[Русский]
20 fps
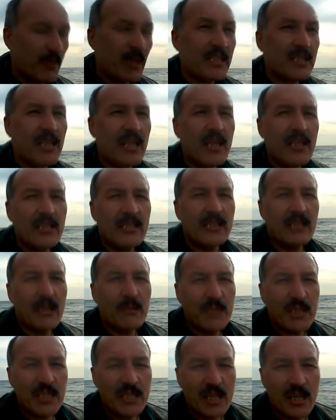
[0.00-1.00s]
И
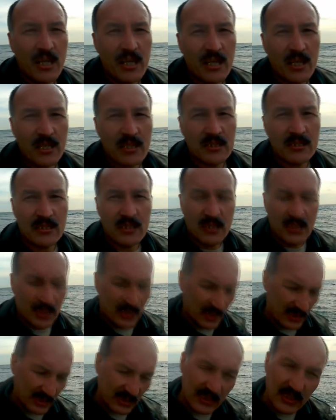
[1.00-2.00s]
паденья меня
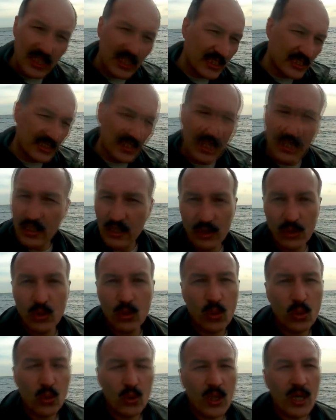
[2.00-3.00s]
не
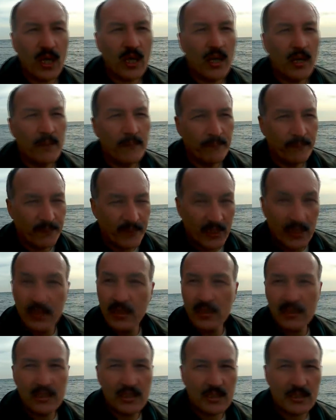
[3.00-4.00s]
согнула
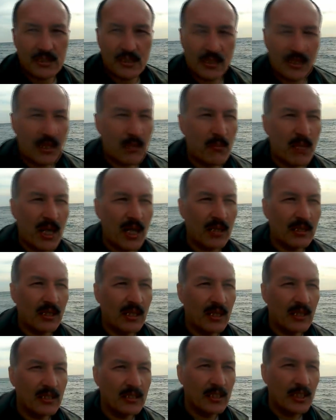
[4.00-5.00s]
и не
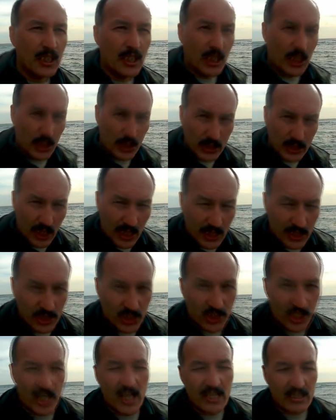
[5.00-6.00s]
сломала. И
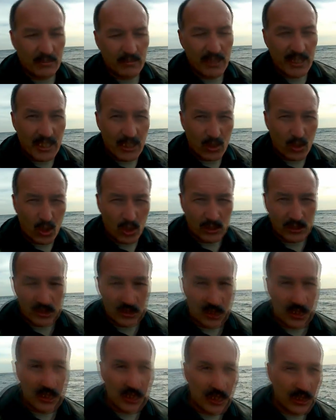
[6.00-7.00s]
торчат мои
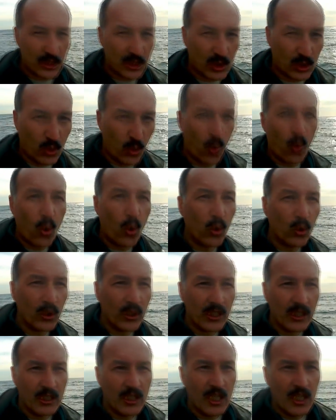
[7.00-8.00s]
острые
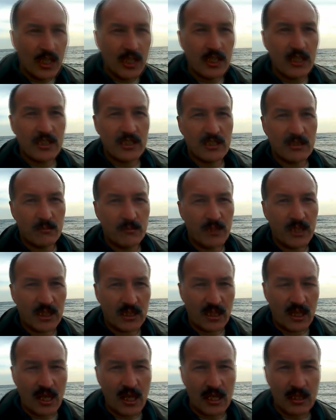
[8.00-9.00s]
скулы из
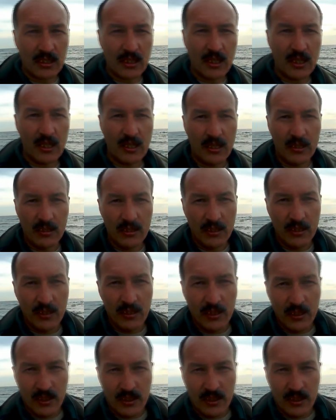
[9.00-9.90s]
металла.